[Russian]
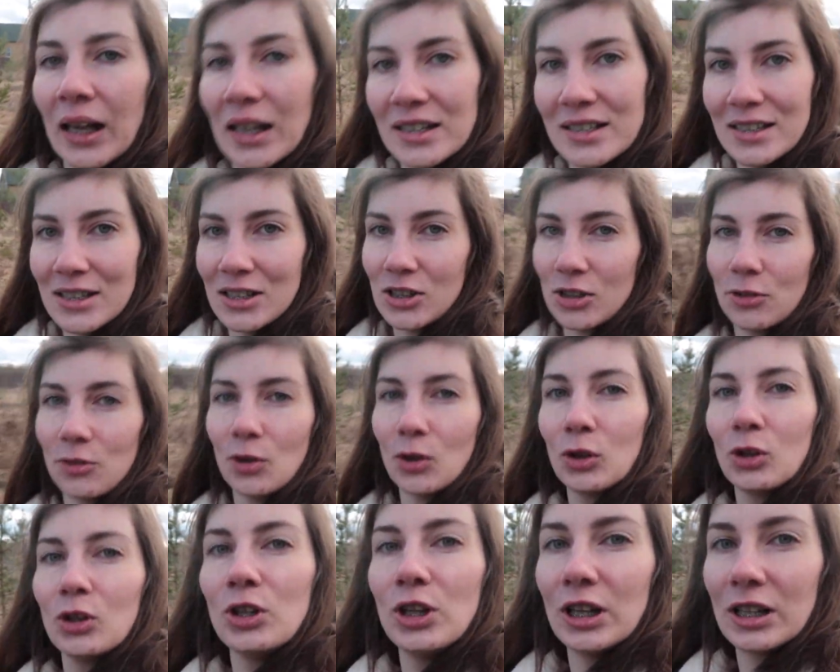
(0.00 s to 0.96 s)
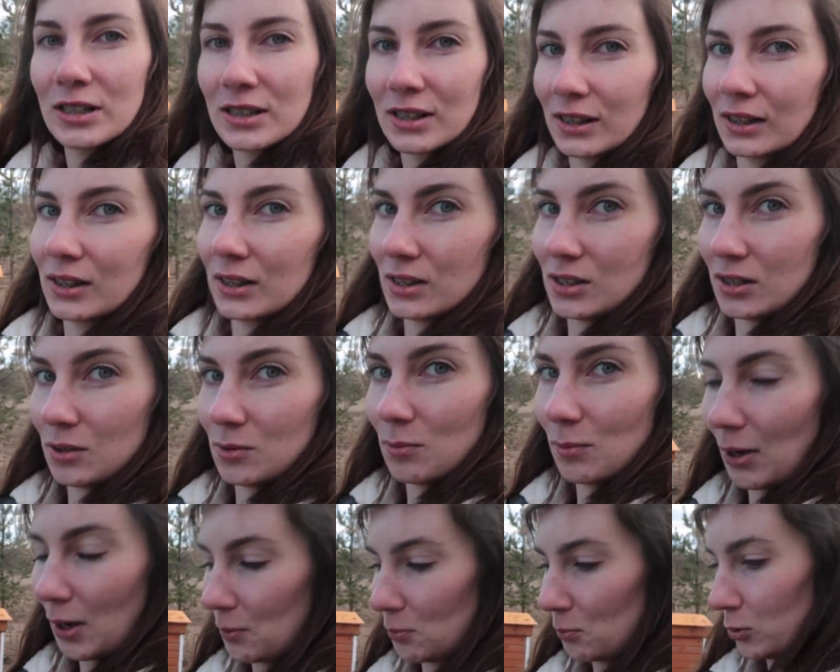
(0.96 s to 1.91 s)
Здесь живет несколько
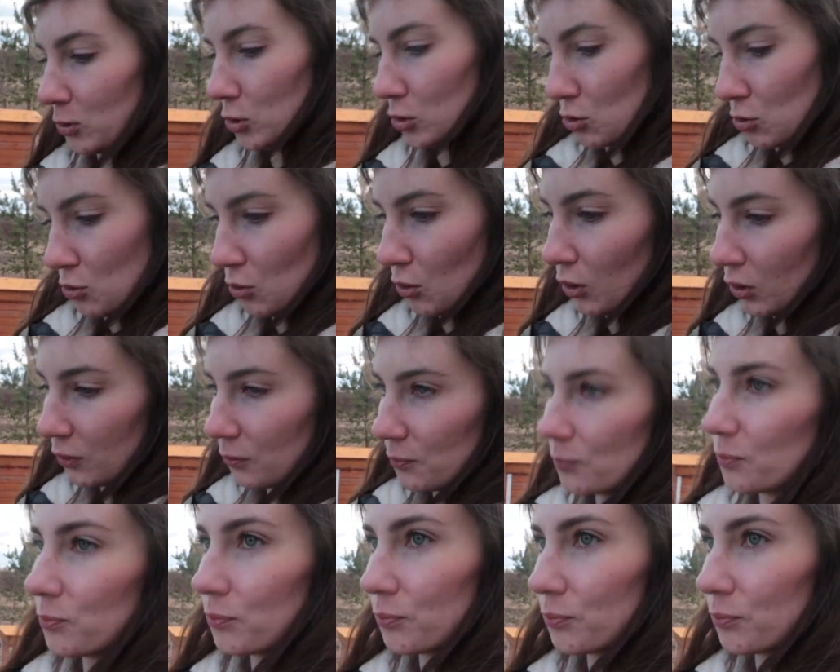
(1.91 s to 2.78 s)
семей пчел